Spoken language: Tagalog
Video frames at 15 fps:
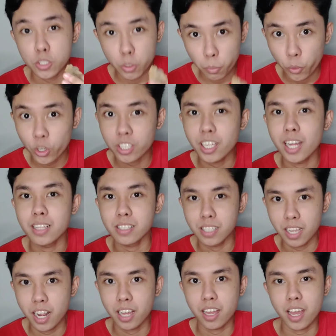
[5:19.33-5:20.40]
supportahan
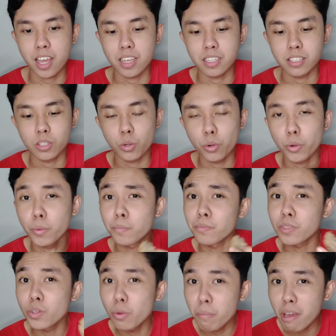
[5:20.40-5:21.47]
sila guys. So,
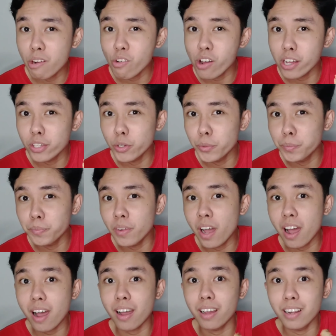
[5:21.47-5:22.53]
kung meron kayong
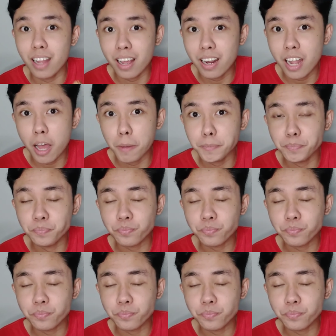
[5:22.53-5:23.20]
mga kakilala